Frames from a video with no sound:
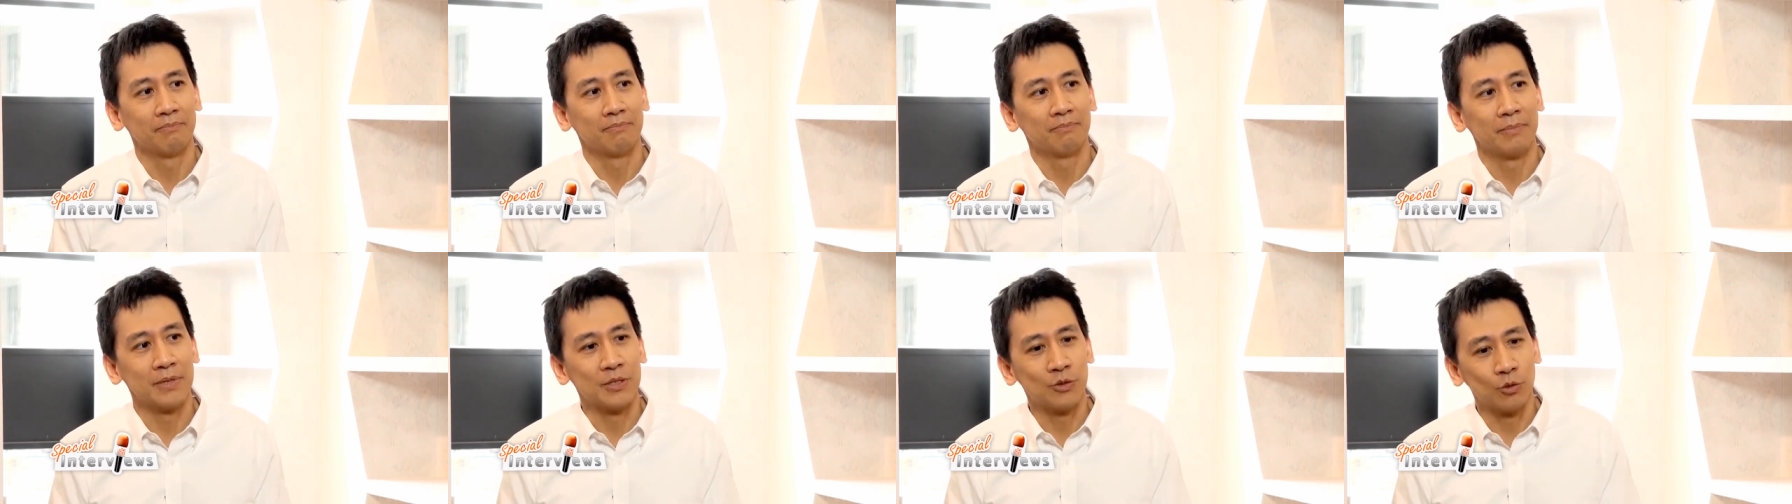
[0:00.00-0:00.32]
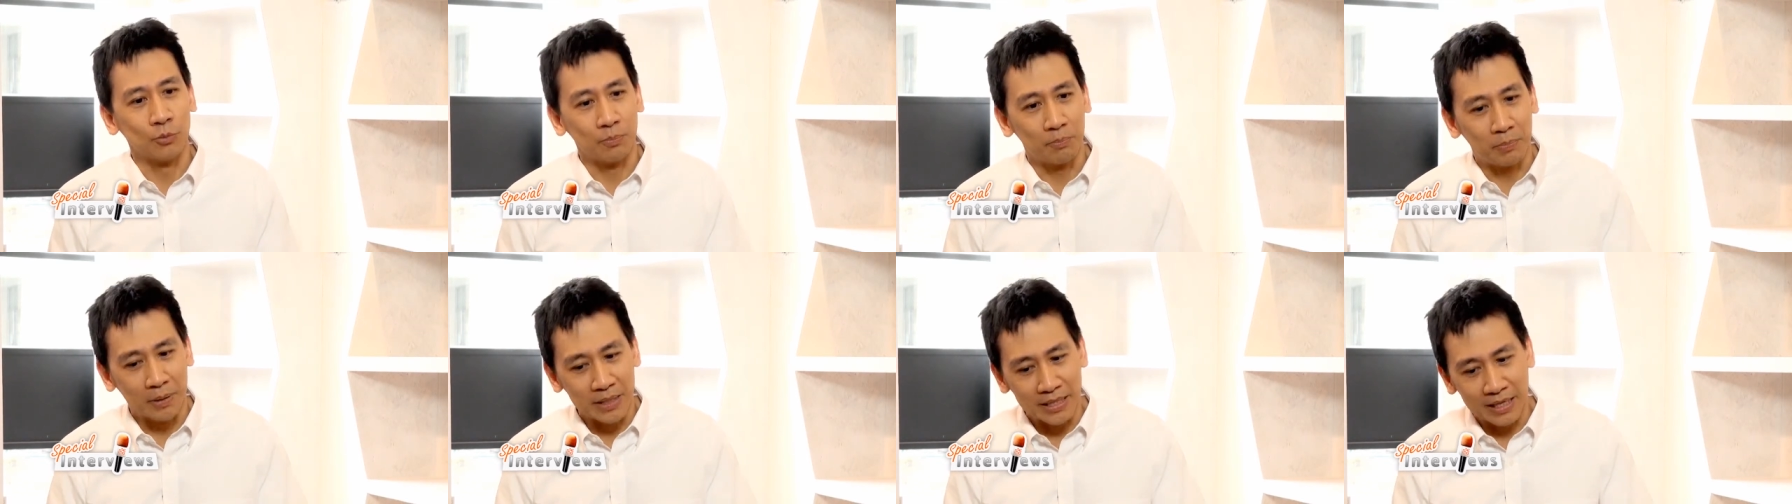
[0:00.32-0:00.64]
เป็น
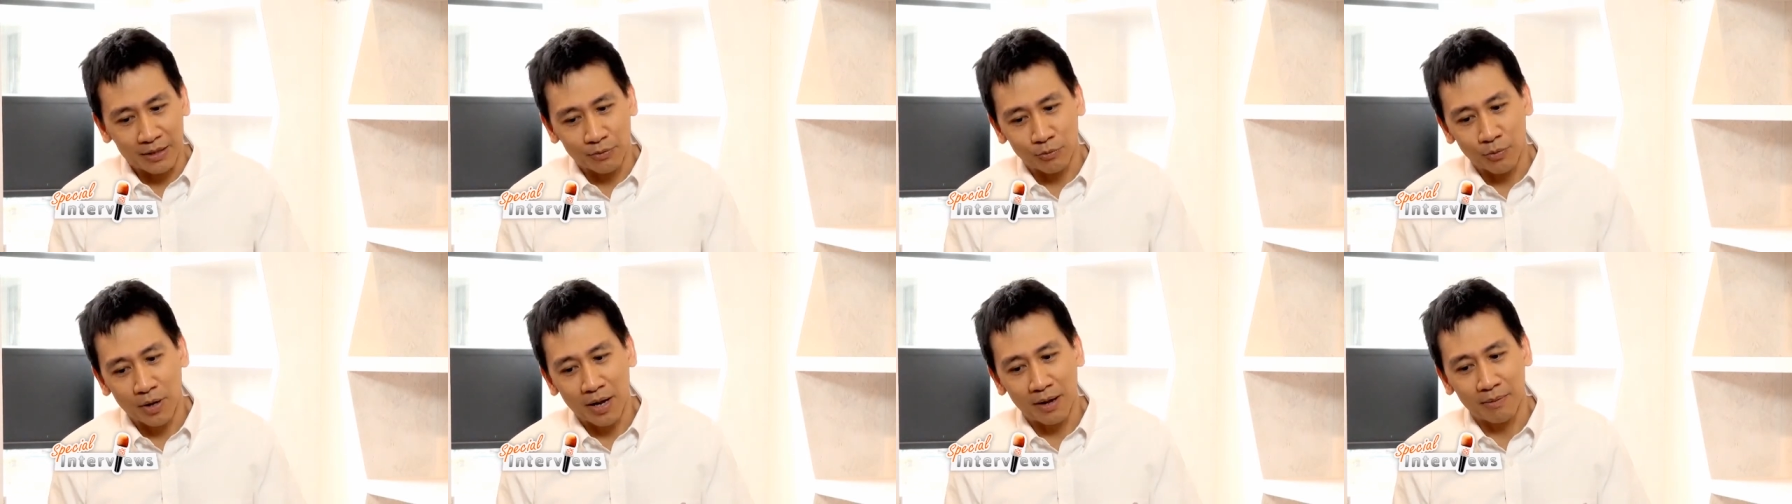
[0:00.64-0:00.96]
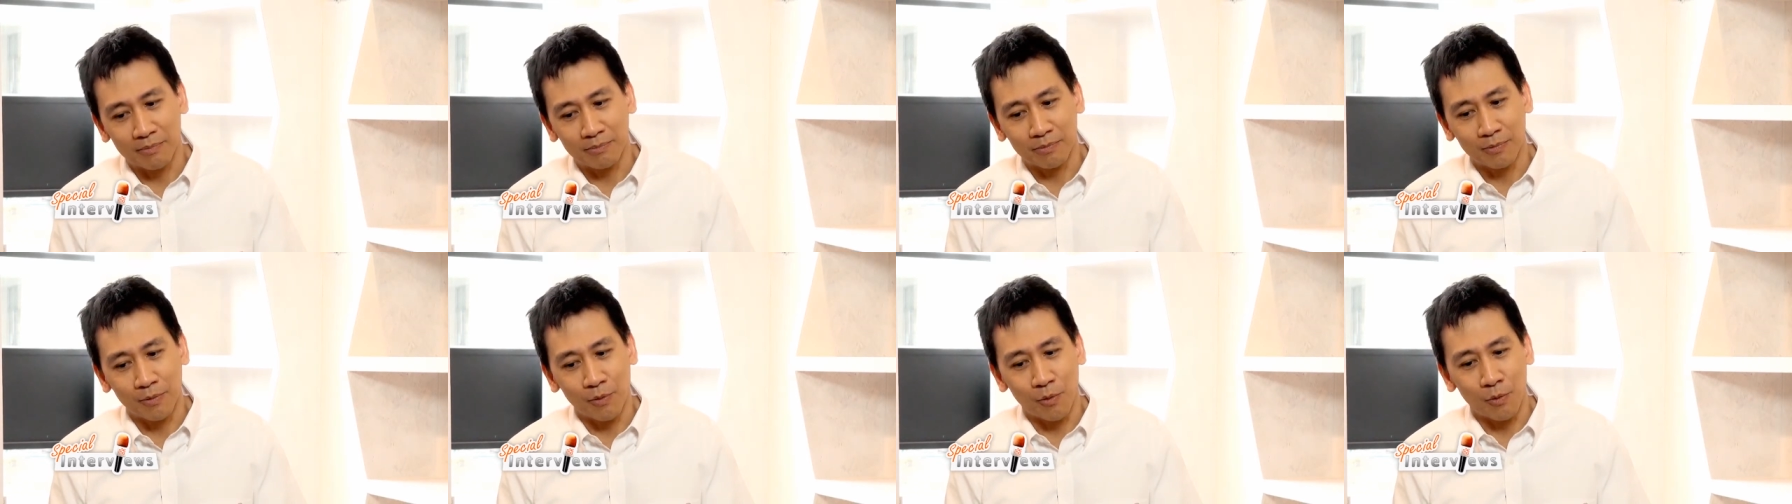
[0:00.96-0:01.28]
จุดเปลี่ยนว่า
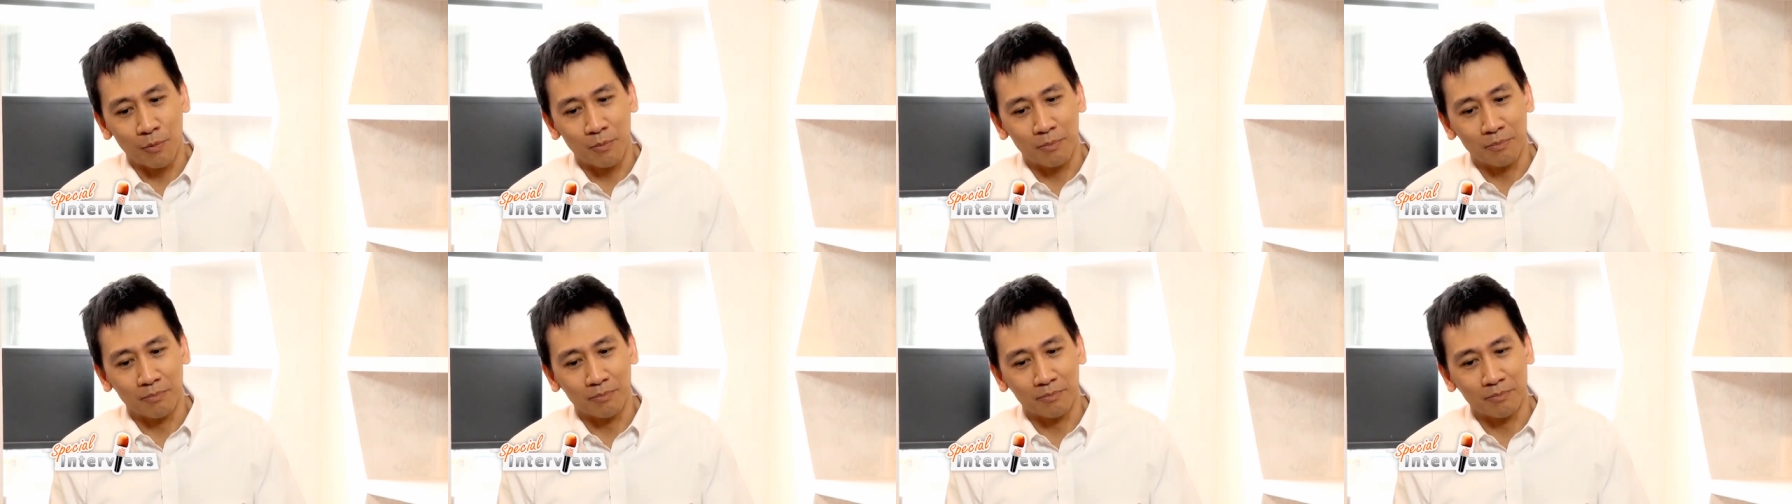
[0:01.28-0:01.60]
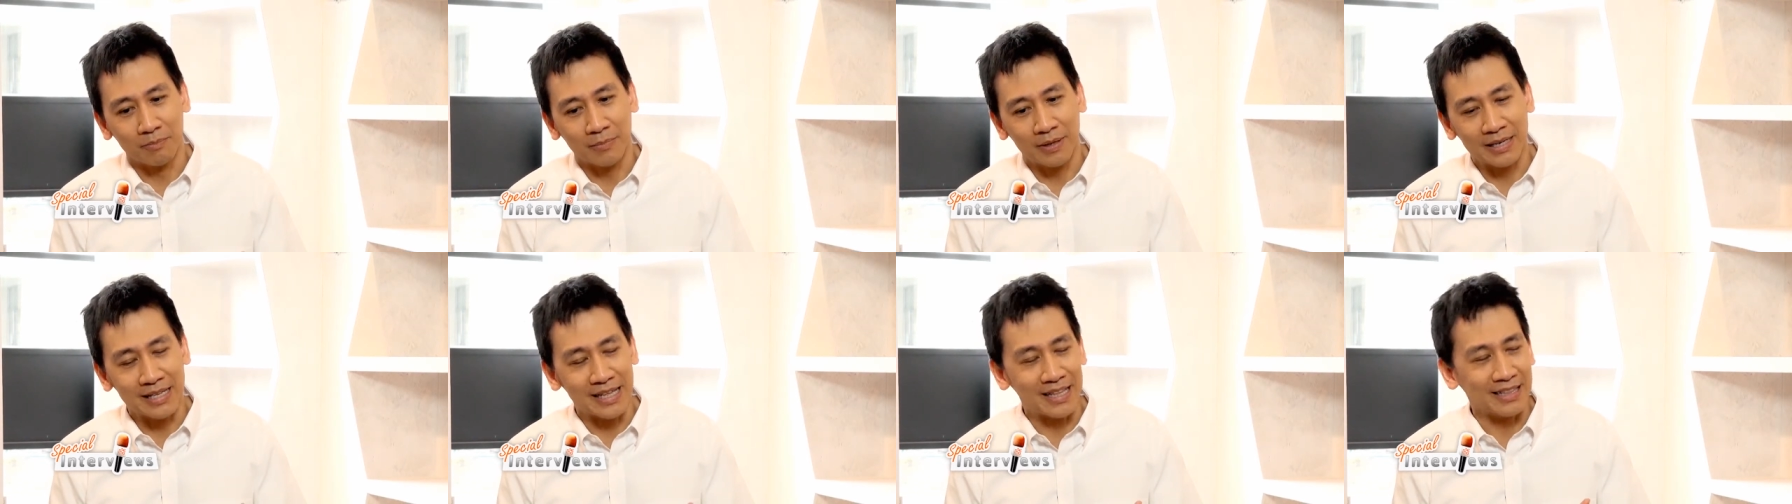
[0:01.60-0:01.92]
ผม
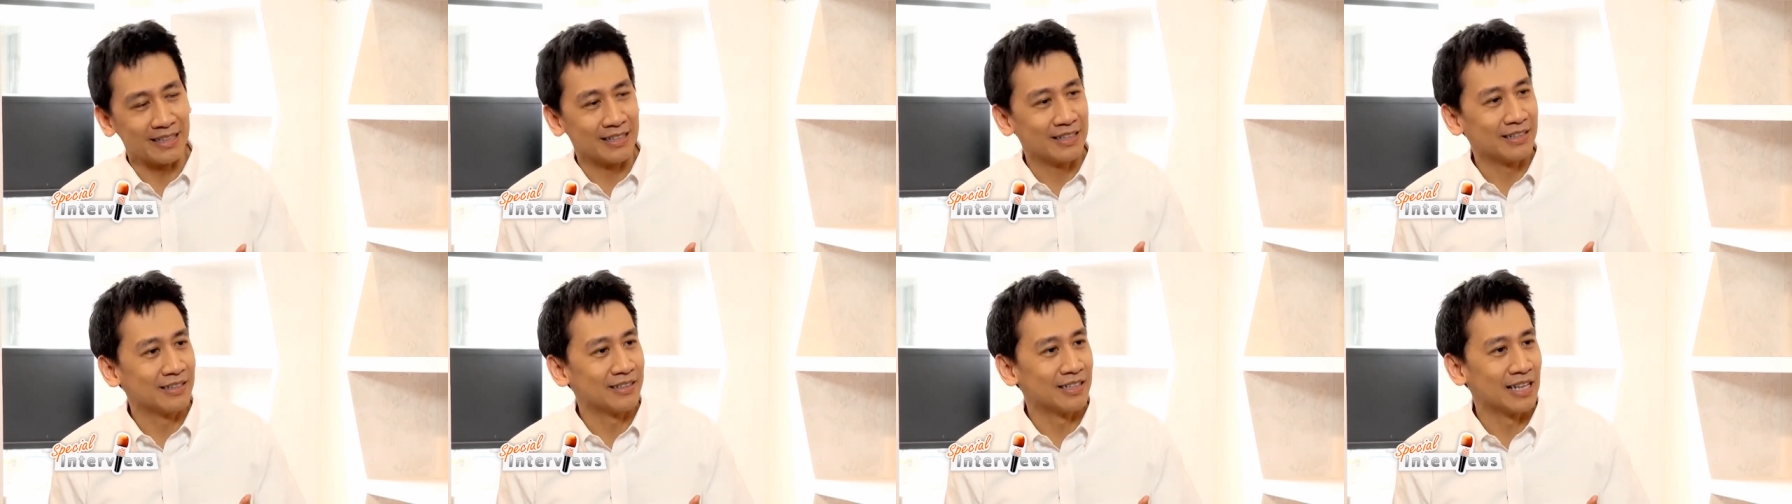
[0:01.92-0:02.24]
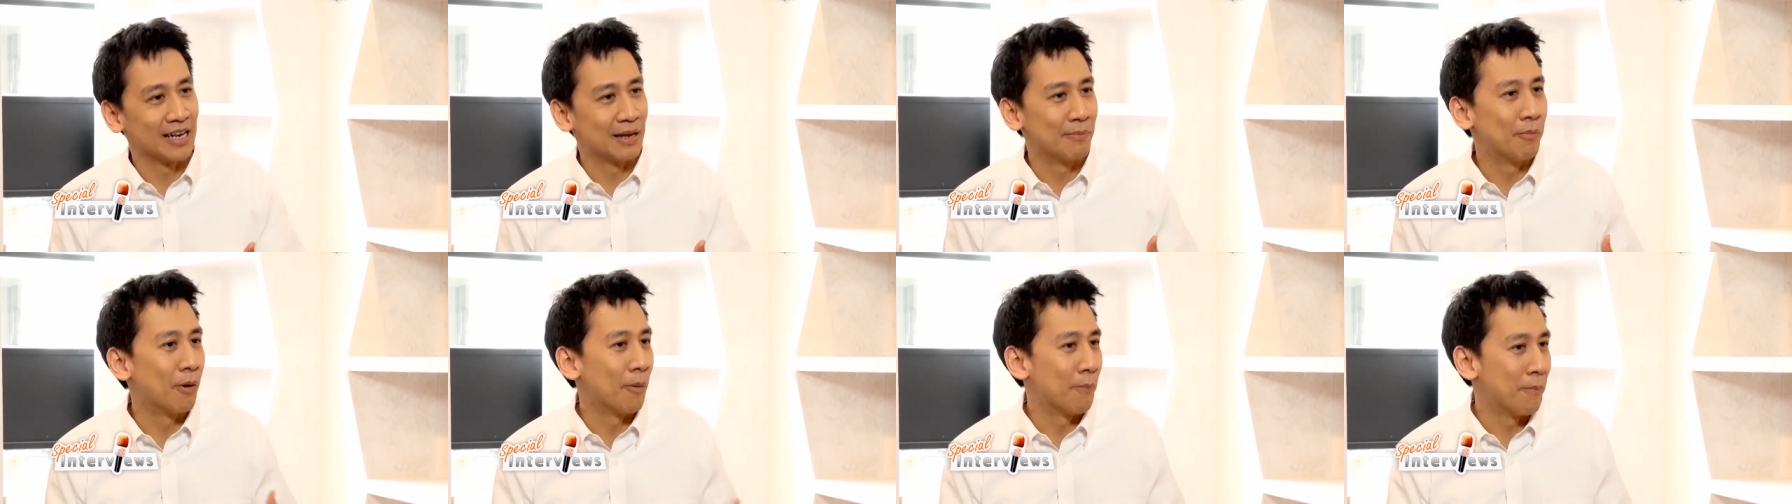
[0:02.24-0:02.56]
เรียนเป็
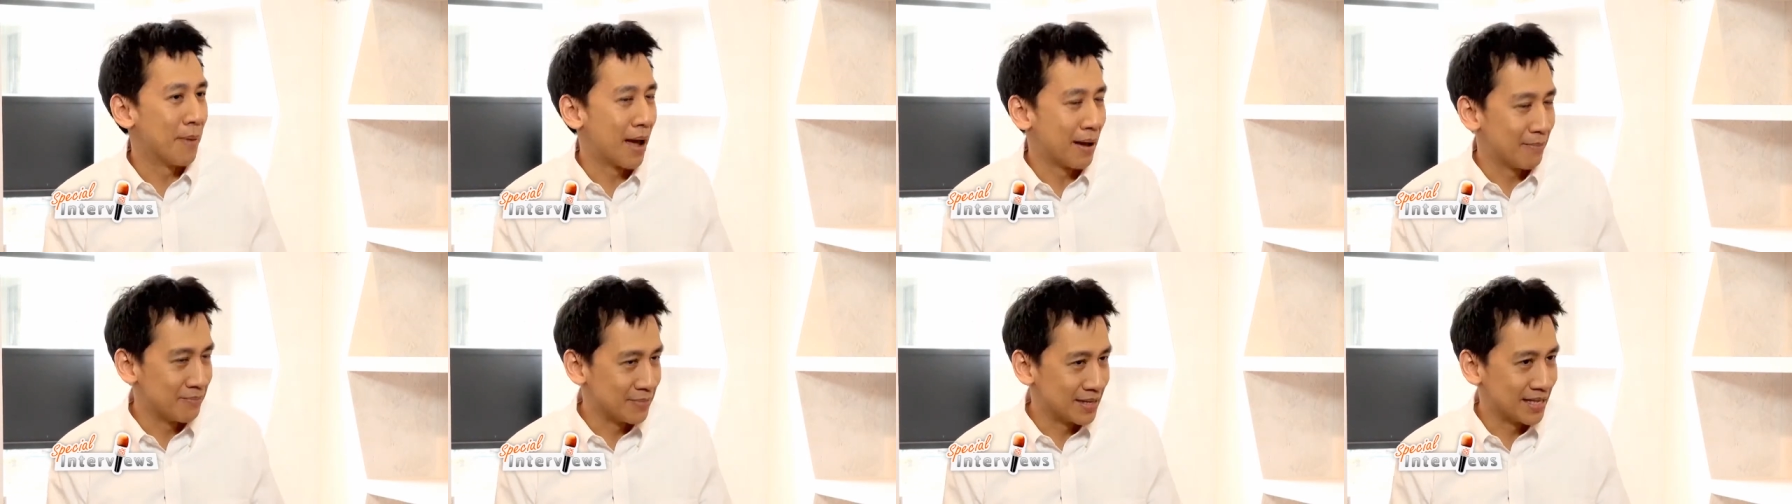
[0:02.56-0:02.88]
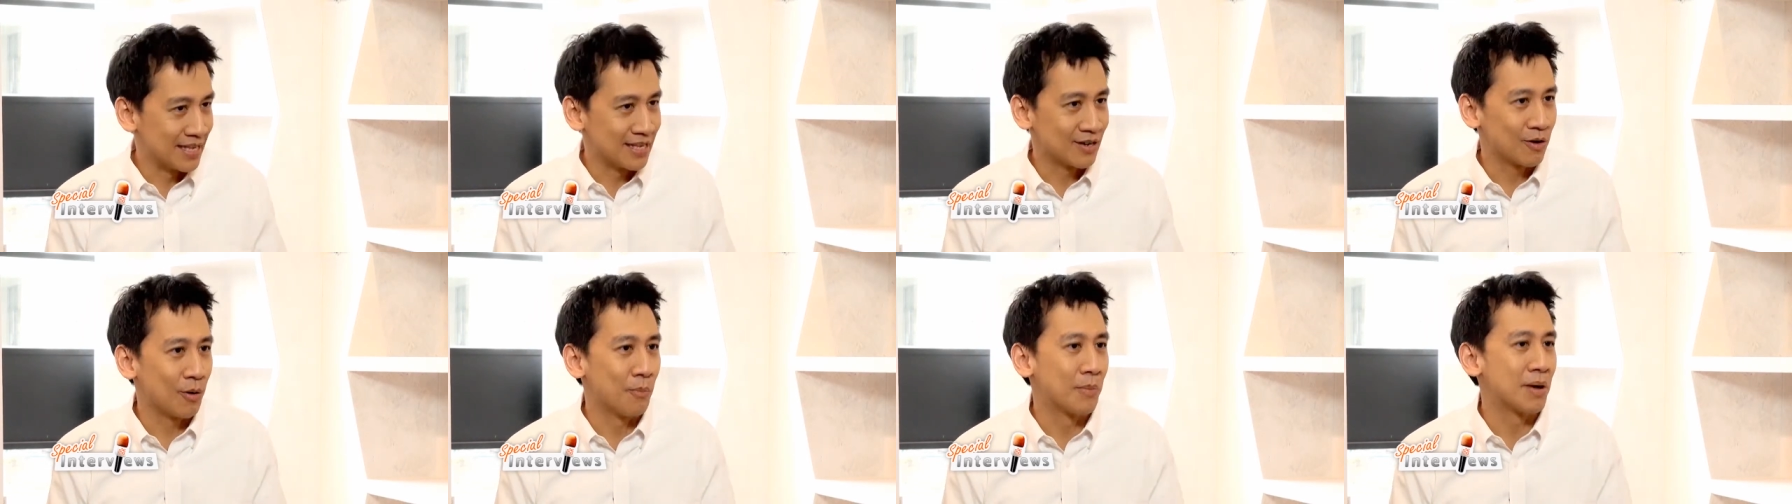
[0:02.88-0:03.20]
นระบบแบบ
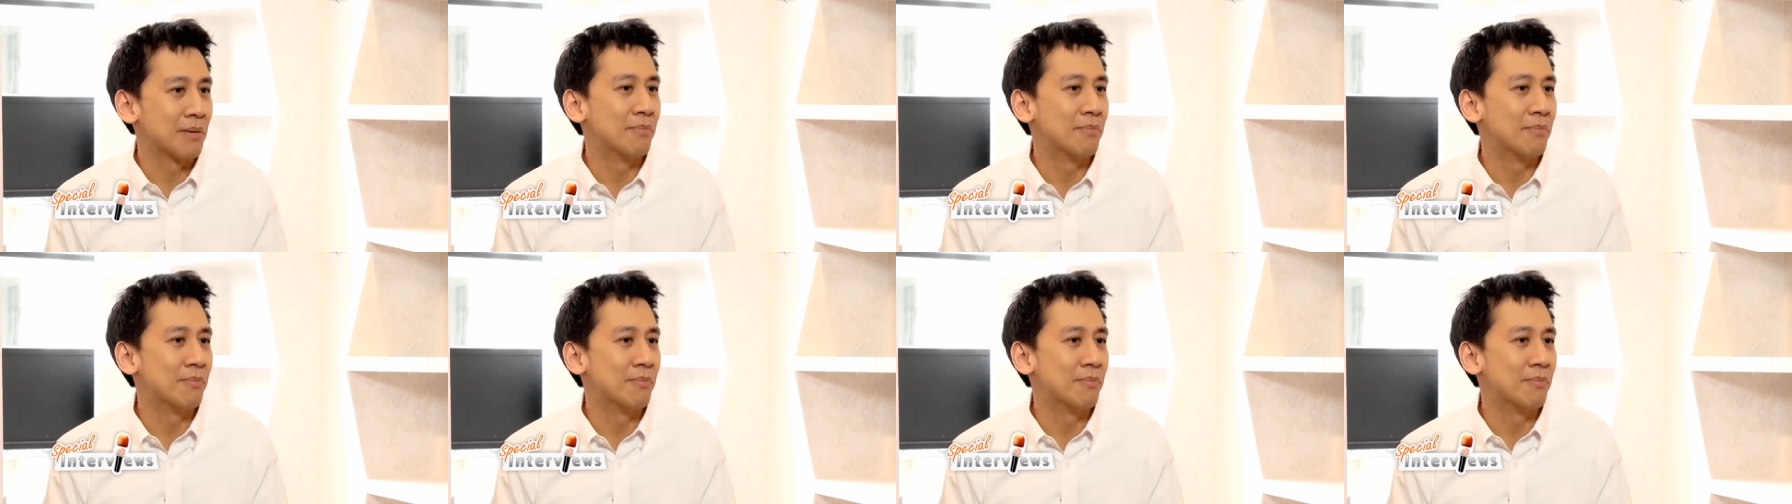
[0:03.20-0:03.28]
นี้ผม